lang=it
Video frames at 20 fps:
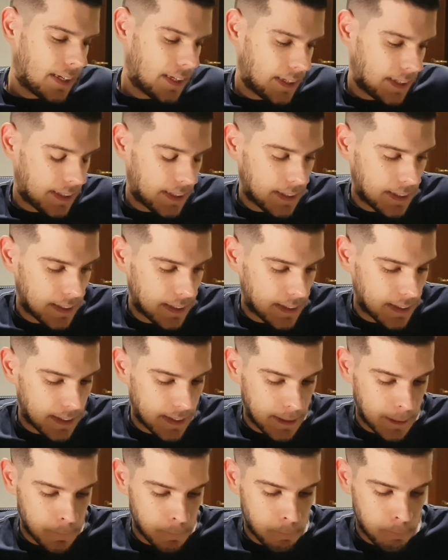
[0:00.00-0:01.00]

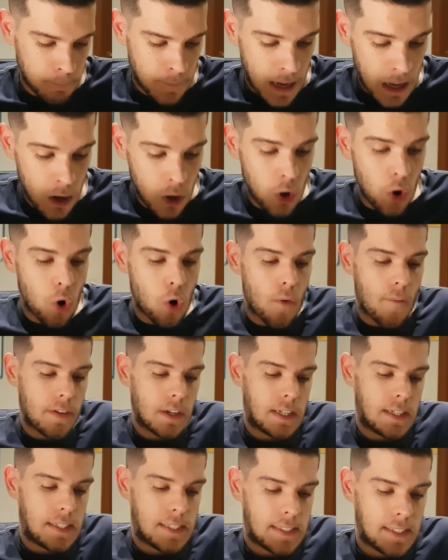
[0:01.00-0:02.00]
Ehm,
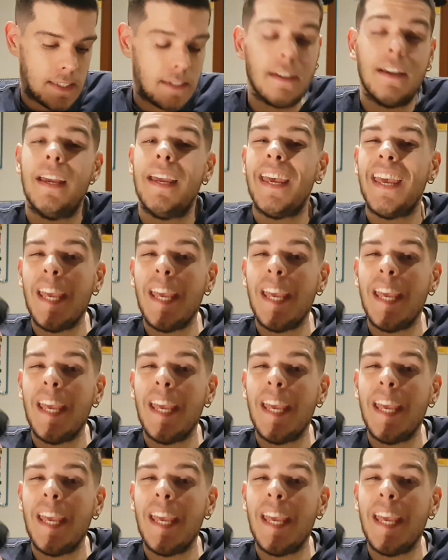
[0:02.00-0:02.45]
allora,